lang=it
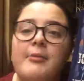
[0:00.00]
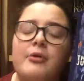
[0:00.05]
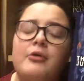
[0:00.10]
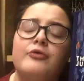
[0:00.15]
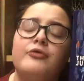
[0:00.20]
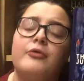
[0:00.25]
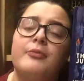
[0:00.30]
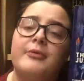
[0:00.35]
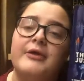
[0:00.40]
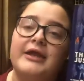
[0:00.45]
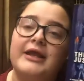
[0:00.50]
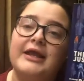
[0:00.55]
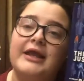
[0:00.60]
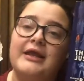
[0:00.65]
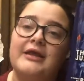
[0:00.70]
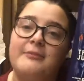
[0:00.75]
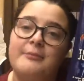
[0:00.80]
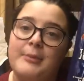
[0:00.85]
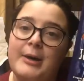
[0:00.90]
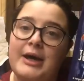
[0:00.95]
molto
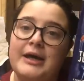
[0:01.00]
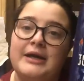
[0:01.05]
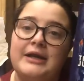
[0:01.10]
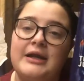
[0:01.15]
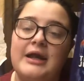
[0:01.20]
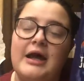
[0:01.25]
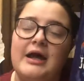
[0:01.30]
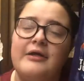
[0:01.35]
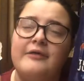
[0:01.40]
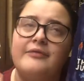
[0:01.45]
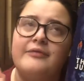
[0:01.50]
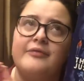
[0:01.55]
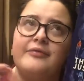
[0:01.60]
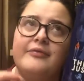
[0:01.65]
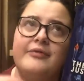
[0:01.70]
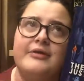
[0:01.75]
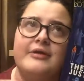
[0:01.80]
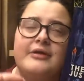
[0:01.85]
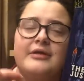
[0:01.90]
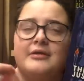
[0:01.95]
perché parla
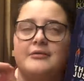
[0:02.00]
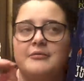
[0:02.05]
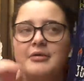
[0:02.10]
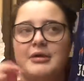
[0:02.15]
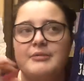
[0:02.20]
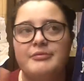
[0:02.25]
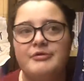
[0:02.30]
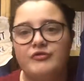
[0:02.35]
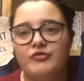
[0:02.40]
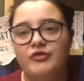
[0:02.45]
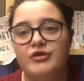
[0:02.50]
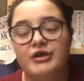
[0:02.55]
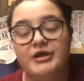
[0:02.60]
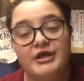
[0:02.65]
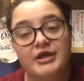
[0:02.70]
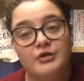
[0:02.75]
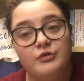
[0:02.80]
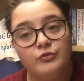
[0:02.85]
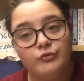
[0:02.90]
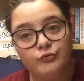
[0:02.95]
di quelle persone
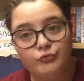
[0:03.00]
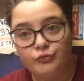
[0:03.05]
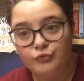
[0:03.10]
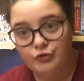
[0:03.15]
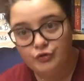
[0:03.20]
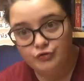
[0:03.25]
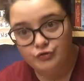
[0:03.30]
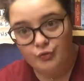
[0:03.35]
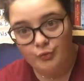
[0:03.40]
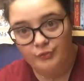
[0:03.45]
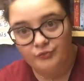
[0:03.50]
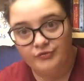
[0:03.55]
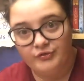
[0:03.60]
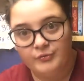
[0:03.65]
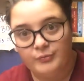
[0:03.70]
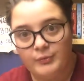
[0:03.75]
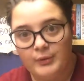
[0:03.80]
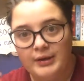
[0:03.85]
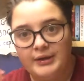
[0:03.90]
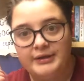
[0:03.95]
che non sono i
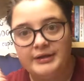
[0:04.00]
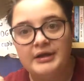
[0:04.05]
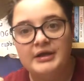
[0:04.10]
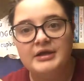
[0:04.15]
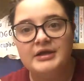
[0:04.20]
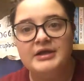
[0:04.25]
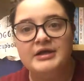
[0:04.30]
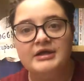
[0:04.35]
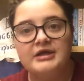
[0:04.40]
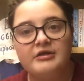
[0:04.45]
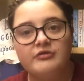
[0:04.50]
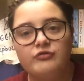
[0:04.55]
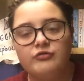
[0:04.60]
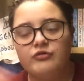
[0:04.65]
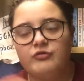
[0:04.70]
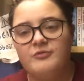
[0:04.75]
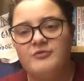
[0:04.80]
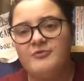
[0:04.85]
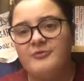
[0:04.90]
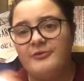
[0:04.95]
chosen one, che
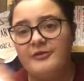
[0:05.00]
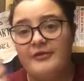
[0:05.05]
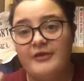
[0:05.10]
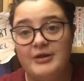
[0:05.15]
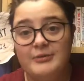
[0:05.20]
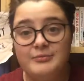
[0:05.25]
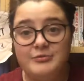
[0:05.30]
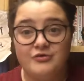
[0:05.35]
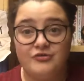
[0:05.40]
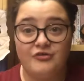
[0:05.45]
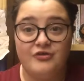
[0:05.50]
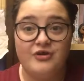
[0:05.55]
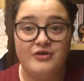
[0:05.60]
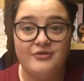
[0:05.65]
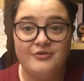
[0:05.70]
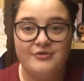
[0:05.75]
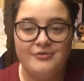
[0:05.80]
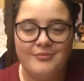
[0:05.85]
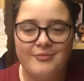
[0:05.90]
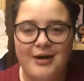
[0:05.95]
sono semplicemente delle persone
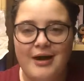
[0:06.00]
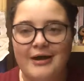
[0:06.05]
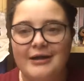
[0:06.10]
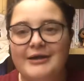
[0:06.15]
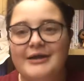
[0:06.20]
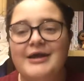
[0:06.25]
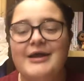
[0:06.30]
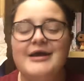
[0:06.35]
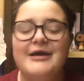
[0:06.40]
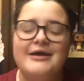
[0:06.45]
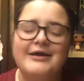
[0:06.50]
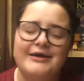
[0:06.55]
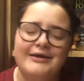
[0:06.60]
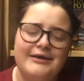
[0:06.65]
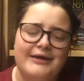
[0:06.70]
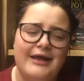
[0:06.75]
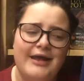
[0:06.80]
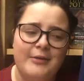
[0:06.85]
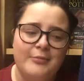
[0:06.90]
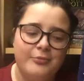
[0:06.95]
normali
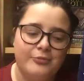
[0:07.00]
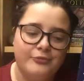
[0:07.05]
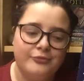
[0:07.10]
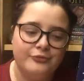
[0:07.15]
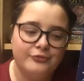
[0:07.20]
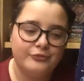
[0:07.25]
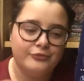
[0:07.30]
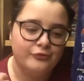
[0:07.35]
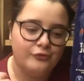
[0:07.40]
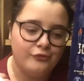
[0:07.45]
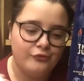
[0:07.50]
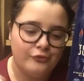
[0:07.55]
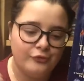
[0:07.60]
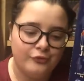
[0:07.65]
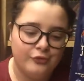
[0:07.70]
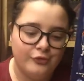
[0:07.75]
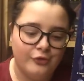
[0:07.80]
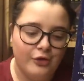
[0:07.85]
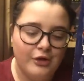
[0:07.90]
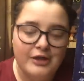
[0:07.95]
che appunto non
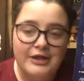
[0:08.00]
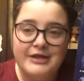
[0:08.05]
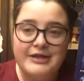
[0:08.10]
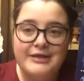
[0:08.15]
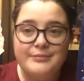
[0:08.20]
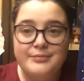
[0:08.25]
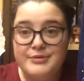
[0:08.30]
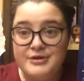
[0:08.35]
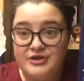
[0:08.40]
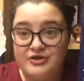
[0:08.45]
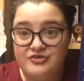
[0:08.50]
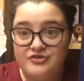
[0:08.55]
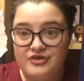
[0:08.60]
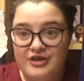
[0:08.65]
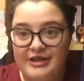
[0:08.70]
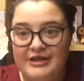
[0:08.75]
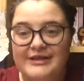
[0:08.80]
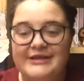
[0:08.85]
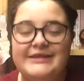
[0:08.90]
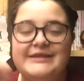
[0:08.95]
sono i
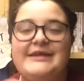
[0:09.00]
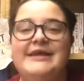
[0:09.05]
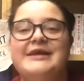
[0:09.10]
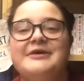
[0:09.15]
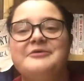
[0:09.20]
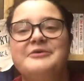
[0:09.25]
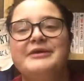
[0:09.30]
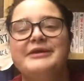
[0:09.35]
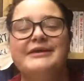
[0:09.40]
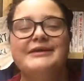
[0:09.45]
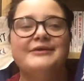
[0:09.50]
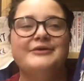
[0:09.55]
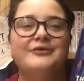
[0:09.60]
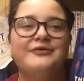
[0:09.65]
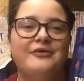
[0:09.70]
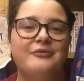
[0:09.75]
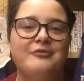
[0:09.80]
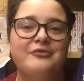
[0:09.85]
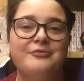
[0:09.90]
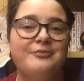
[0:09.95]
prescelti e quindi non
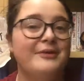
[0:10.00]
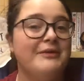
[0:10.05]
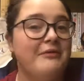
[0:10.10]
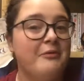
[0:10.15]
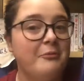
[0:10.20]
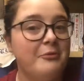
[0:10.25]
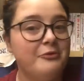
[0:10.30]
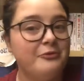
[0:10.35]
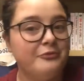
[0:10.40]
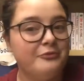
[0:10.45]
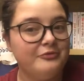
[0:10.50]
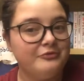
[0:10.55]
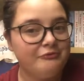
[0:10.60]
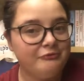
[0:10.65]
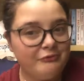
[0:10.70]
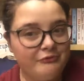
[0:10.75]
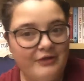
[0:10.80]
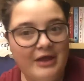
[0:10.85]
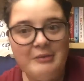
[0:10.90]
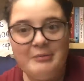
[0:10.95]
lo so, mi ispirava molto
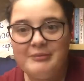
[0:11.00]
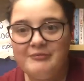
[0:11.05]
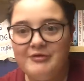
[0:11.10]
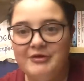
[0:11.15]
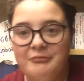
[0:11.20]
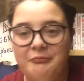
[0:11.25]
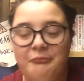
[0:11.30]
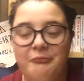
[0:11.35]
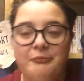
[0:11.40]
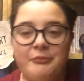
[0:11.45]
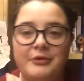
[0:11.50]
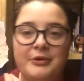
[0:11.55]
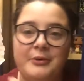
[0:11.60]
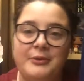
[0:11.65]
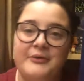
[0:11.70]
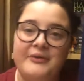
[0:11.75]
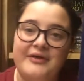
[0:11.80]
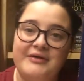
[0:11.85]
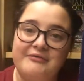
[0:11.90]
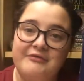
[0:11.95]
questo tema, volevo un
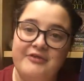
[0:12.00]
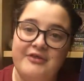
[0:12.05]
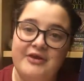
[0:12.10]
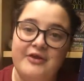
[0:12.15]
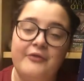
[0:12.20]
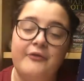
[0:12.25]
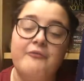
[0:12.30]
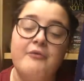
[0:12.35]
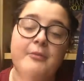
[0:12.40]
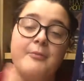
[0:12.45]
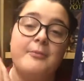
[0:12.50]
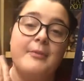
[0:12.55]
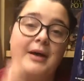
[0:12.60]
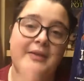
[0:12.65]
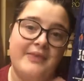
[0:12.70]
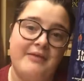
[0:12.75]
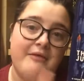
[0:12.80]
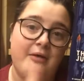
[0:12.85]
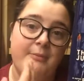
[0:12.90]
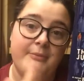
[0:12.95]
pochino andare a vedere dove
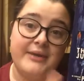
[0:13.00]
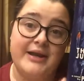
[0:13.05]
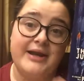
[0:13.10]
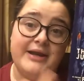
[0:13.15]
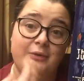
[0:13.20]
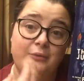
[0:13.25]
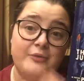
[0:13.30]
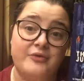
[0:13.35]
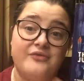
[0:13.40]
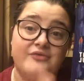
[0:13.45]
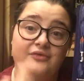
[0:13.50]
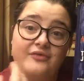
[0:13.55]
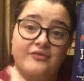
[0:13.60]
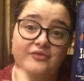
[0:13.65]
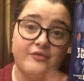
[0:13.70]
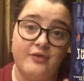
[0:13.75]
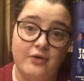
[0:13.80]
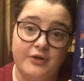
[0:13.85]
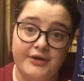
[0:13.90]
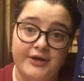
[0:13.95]
andava a parare questa
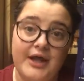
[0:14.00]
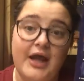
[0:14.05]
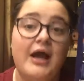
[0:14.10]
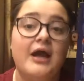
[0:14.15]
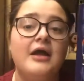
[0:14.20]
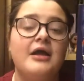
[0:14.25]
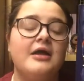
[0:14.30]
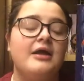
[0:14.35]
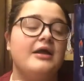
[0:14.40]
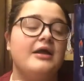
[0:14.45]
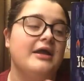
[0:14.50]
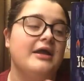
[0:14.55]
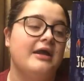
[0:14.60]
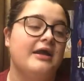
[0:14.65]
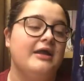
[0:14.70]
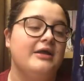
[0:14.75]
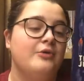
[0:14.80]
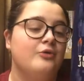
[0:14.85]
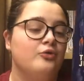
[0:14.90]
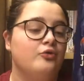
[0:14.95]
storia
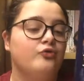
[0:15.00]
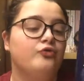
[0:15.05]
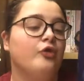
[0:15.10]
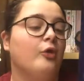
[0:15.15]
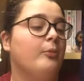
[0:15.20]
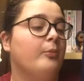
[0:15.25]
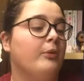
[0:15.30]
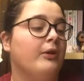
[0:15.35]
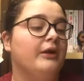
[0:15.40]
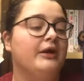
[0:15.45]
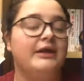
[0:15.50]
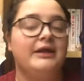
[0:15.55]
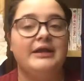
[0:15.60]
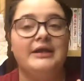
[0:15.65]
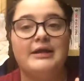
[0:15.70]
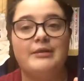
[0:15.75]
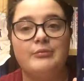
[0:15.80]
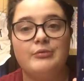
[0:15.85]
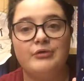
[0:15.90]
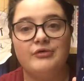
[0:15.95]
e non lo so, poi
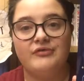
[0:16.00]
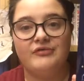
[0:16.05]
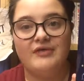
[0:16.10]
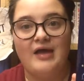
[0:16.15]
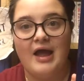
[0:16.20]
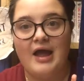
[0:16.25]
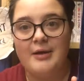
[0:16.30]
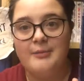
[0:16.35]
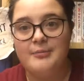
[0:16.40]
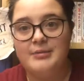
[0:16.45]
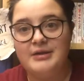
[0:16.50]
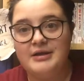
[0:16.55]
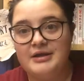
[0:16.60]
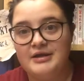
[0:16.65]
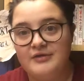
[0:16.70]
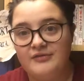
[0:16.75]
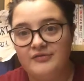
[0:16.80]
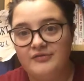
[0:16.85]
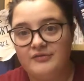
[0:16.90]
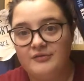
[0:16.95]
il libro in sé è
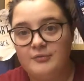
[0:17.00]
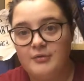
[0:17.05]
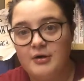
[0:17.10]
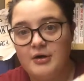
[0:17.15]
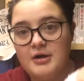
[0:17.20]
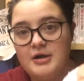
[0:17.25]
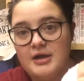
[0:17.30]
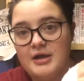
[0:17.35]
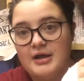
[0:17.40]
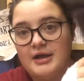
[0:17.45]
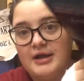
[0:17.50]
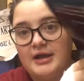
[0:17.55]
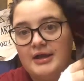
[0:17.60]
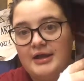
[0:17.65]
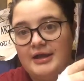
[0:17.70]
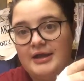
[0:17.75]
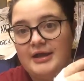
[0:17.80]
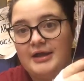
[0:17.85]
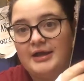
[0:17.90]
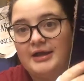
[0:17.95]
bellissimo e
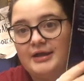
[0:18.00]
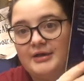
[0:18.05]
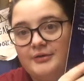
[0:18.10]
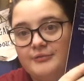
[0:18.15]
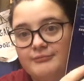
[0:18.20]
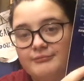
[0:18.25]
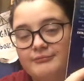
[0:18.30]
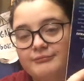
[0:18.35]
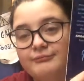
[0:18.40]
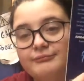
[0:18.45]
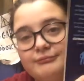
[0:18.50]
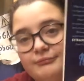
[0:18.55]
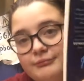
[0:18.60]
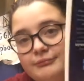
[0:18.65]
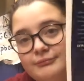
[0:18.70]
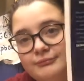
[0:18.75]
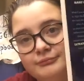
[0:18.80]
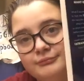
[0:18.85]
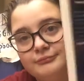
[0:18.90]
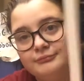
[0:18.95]

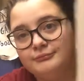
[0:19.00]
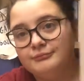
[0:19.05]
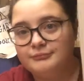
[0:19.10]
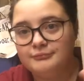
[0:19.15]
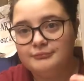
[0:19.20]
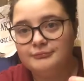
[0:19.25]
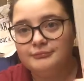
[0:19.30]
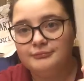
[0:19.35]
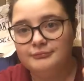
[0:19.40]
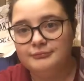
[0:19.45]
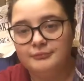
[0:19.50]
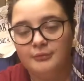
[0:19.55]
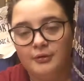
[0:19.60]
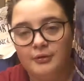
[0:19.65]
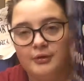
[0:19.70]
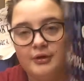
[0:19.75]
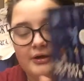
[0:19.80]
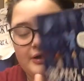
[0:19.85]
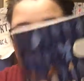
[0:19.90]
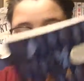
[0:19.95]
ehm,
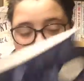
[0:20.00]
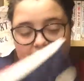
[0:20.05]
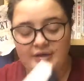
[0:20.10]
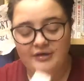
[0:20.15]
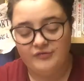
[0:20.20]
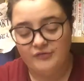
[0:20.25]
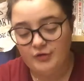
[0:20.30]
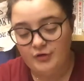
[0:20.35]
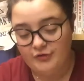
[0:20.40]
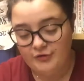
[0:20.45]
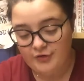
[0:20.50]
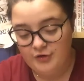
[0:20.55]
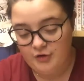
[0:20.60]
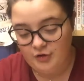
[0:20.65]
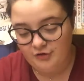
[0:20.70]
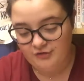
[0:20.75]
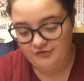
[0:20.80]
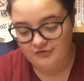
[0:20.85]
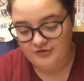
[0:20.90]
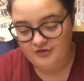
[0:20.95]
boh, eh, le solite
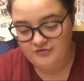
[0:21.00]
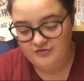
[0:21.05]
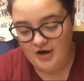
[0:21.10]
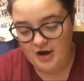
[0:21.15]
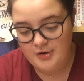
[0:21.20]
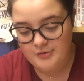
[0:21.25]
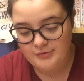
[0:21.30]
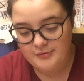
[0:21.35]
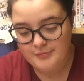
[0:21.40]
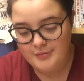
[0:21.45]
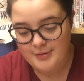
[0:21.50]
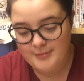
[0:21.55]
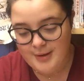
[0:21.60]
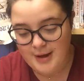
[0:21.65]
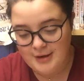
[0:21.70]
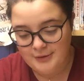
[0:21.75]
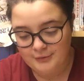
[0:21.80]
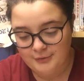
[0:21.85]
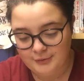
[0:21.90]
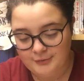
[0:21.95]
cose, cioè un libro è
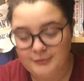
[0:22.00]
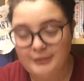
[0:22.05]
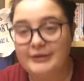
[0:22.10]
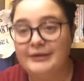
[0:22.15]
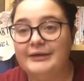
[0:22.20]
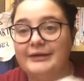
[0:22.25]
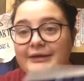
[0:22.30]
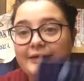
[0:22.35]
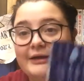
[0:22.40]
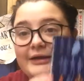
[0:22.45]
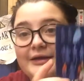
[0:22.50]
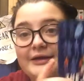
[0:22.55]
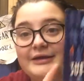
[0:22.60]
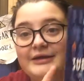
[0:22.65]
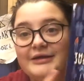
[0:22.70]
bello e quindi